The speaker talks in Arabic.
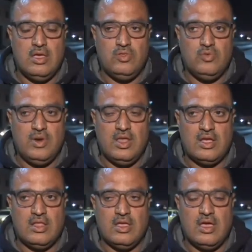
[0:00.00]
نبارك
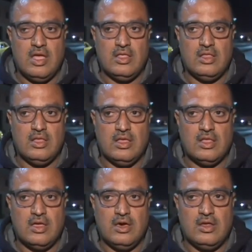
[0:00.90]
لهذا
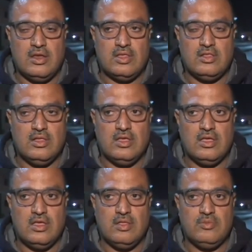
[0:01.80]
القرارات
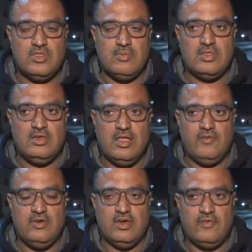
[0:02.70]
المتمثله
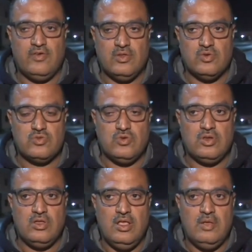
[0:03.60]
في رفع الاجور
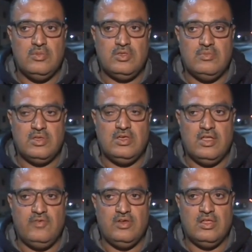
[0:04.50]
متمثله
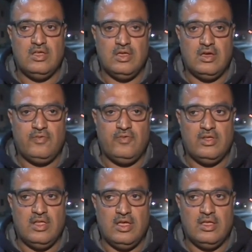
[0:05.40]
في
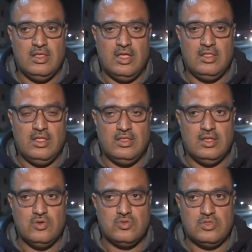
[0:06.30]
رفع حد الادنى
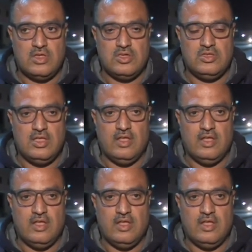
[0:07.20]
الاجور تاع 20000